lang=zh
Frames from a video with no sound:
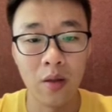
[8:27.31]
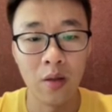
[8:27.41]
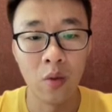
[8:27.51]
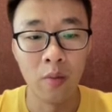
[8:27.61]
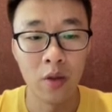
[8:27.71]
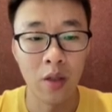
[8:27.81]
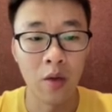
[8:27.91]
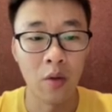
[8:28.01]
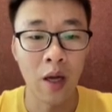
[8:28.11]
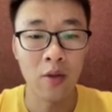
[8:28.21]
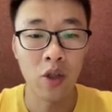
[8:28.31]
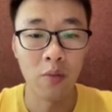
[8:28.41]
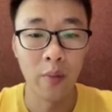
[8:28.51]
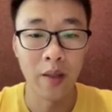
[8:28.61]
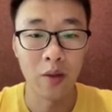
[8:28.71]
我们知道当
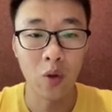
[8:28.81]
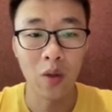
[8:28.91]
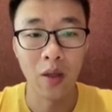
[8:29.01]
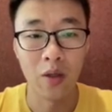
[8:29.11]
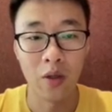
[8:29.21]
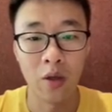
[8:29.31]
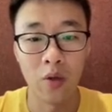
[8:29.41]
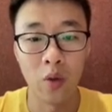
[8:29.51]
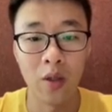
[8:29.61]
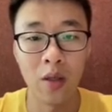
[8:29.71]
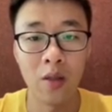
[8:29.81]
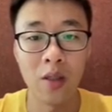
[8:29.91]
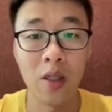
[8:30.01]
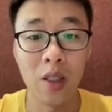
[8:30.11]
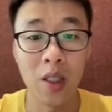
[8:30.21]
shape 变成动态的时候，有些
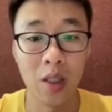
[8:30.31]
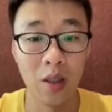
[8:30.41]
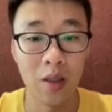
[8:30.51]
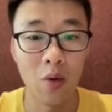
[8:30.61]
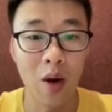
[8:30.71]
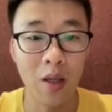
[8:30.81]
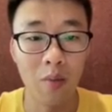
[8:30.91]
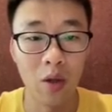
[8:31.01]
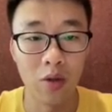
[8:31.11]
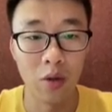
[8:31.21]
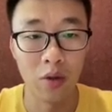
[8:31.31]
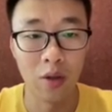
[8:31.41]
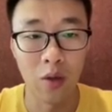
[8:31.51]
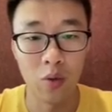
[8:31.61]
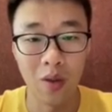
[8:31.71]
信息只能在 runtime 的时候知
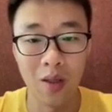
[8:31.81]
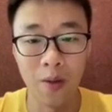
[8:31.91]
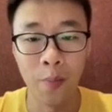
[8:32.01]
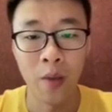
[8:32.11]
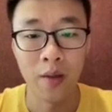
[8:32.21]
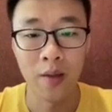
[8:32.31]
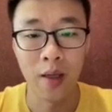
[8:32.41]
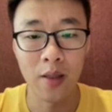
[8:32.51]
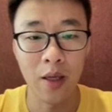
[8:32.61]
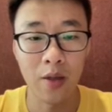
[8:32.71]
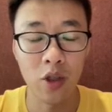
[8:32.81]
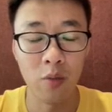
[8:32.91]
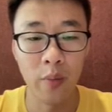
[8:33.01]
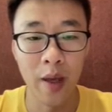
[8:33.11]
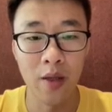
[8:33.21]
道，所以在静态
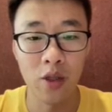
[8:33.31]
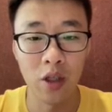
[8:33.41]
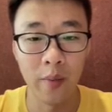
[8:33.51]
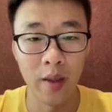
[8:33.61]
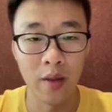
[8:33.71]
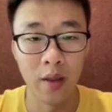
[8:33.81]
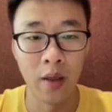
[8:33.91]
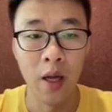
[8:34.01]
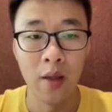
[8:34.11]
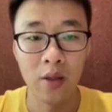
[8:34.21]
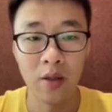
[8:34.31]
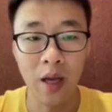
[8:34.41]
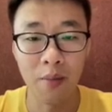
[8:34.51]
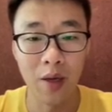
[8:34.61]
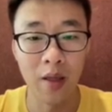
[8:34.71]
shape 编译器里面的静
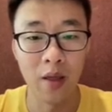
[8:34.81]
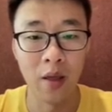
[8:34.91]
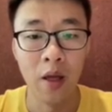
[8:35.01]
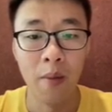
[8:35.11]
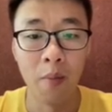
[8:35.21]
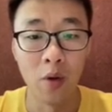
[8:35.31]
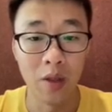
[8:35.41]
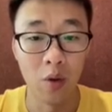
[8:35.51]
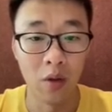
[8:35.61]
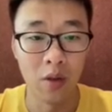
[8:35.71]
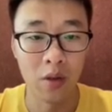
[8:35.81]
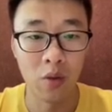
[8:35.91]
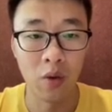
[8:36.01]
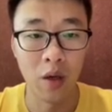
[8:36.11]
态 plan 的某些逻辑是